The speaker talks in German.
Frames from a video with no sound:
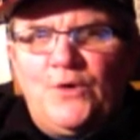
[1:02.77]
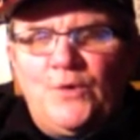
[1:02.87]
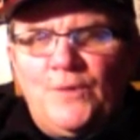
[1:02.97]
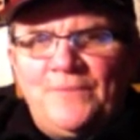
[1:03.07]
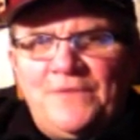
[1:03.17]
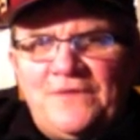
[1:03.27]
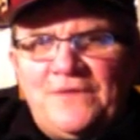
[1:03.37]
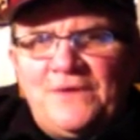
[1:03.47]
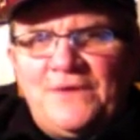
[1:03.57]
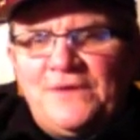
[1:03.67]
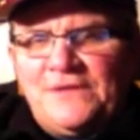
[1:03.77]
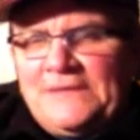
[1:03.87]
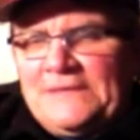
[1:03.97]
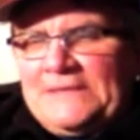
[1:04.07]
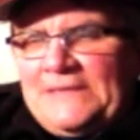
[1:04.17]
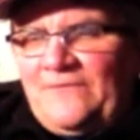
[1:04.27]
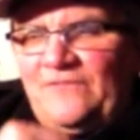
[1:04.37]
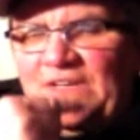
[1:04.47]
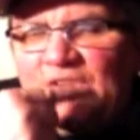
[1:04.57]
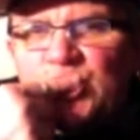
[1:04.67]
Und äh,
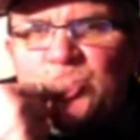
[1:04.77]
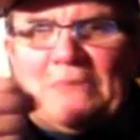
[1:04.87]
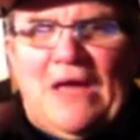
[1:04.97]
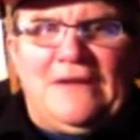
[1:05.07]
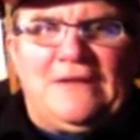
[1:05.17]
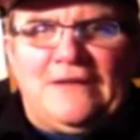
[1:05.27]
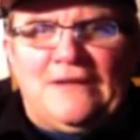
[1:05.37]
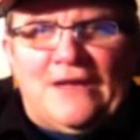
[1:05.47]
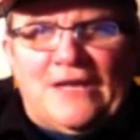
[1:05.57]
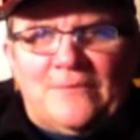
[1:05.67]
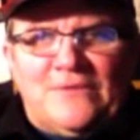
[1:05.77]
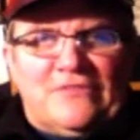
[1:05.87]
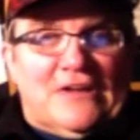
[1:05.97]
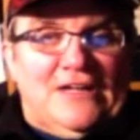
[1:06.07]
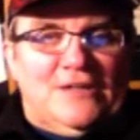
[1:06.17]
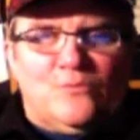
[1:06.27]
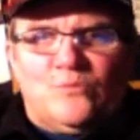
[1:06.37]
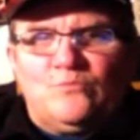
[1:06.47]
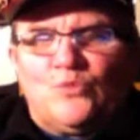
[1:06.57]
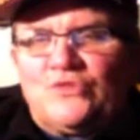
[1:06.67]
wir hatten an einem der
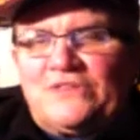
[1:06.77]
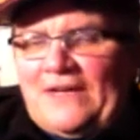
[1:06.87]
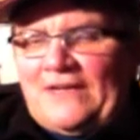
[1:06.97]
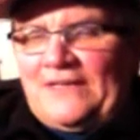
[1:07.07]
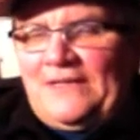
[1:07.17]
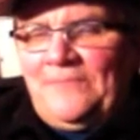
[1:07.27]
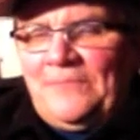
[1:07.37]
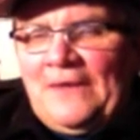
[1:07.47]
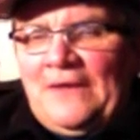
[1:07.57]
vergangenen Montage